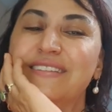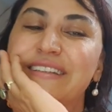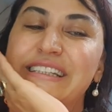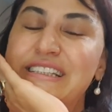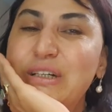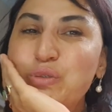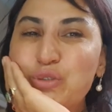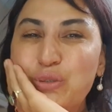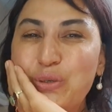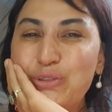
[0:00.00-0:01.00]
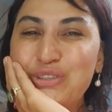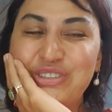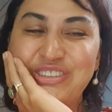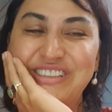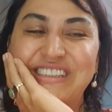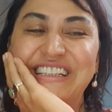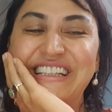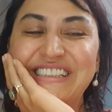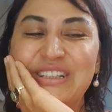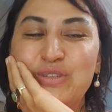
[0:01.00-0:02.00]
2 Ağustos
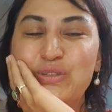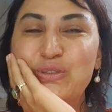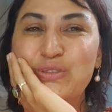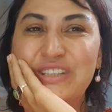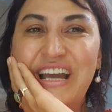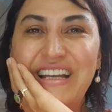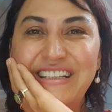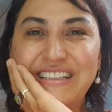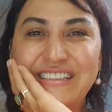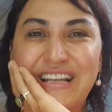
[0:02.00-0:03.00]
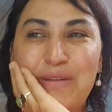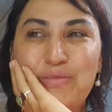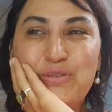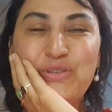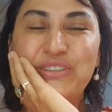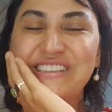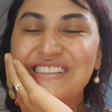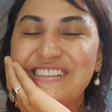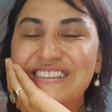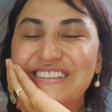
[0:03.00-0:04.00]
8 Ağustos değerli ikizler burcu
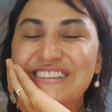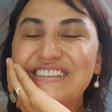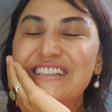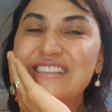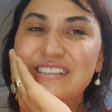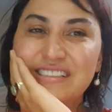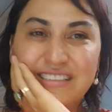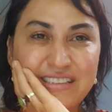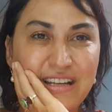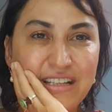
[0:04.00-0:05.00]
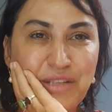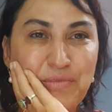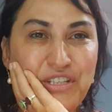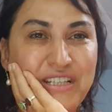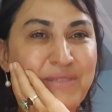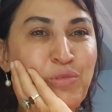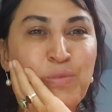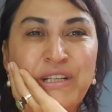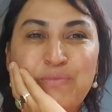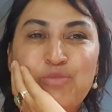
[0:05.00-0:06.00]
nasılsınız nasılsınız takipçilerim
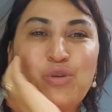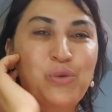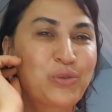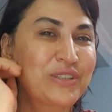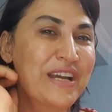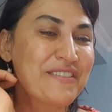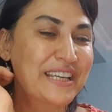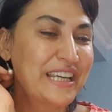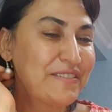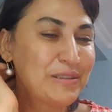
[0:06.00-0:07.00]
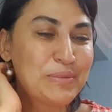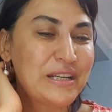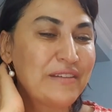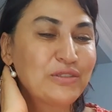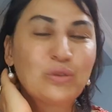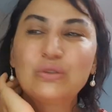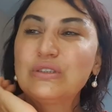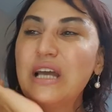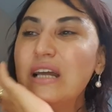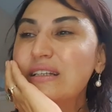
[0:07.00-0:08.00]
umarım çok güzel ve keyifli bir hafta olur
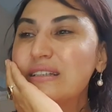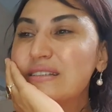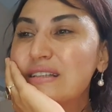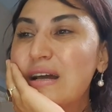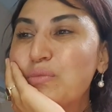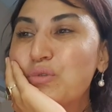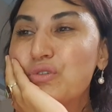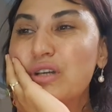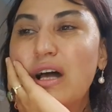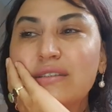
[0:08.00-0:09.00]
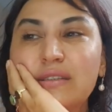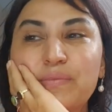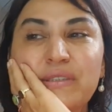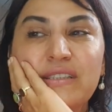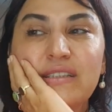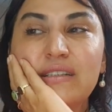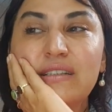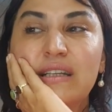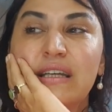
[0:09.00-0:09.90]
değerli ikizler burcu altyapınızı